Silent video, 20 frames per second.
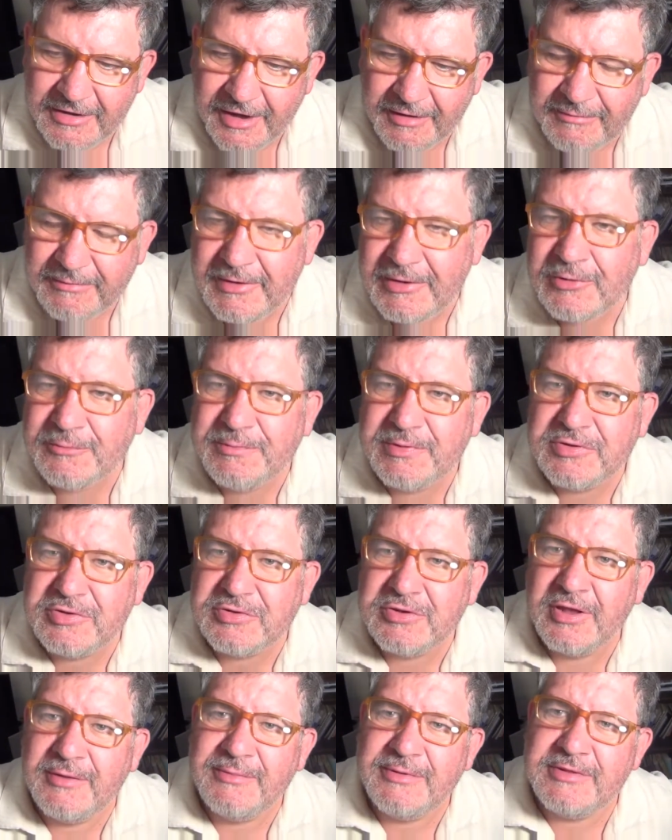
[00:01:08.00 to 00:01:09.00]
a mí en lo
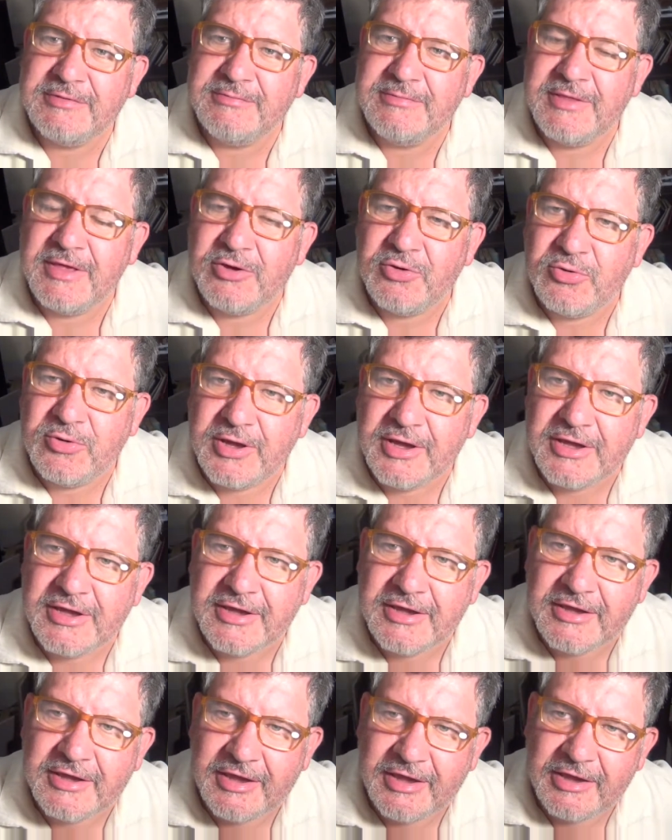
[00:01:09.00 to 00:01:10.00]
personal a veces me da coraje